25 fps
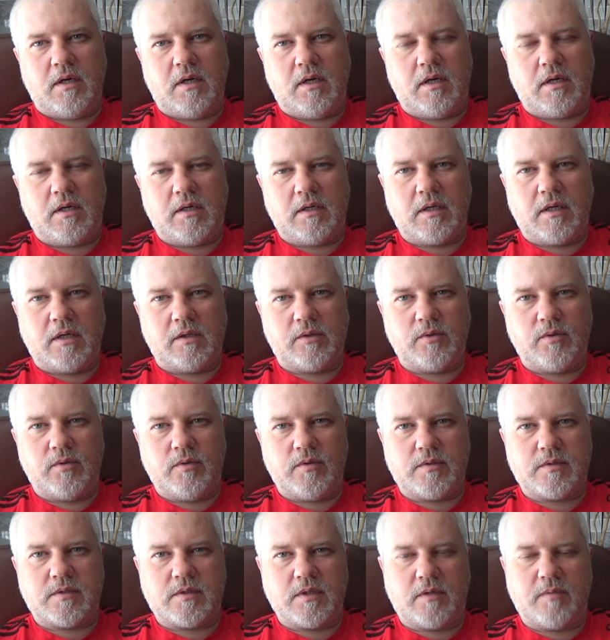а,
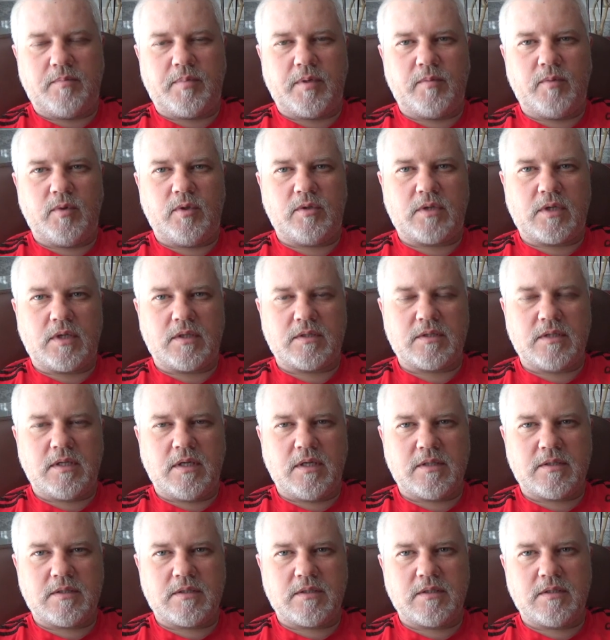готовиться к прямой
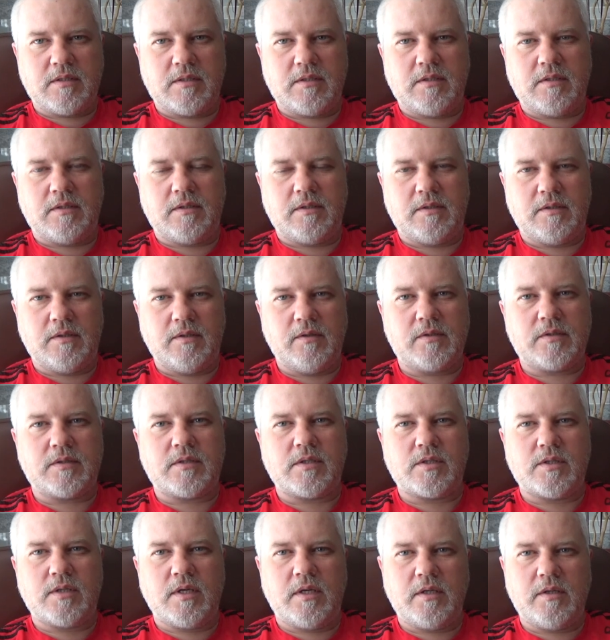трансляции, но, к
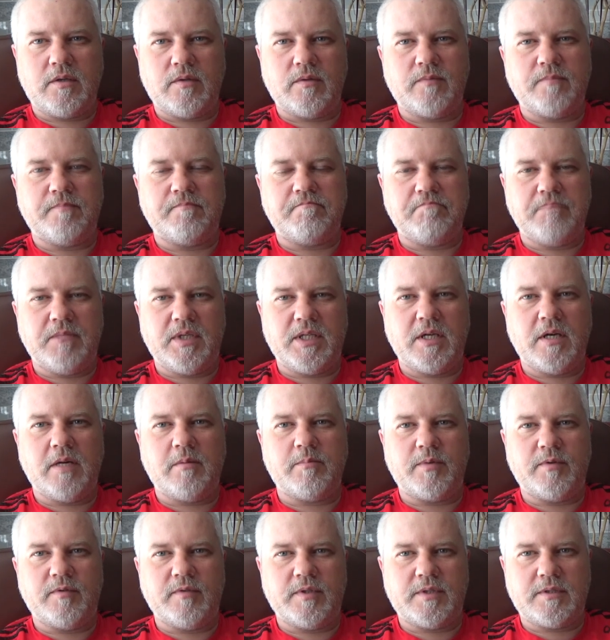сожалению, меня
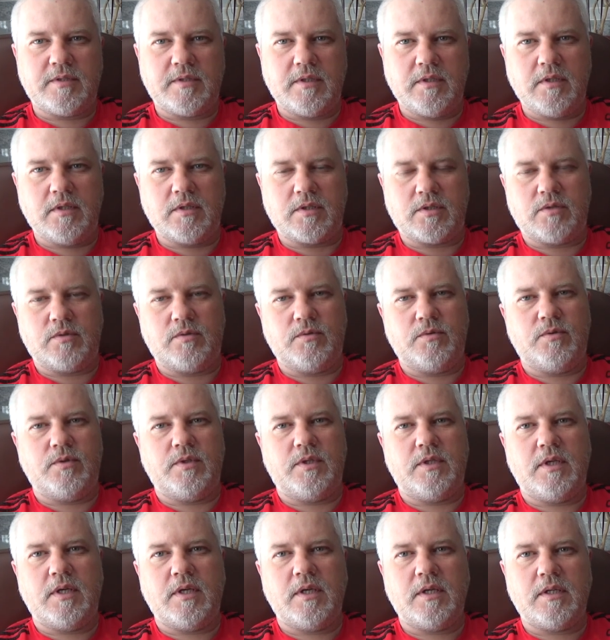оповестили, что
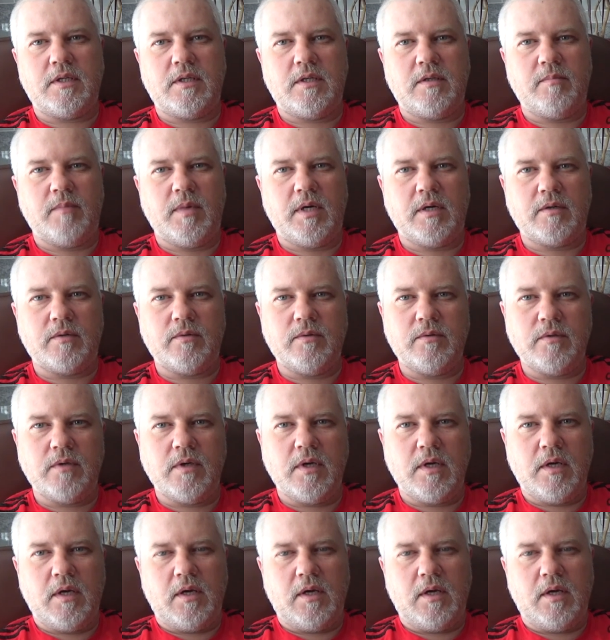я не могу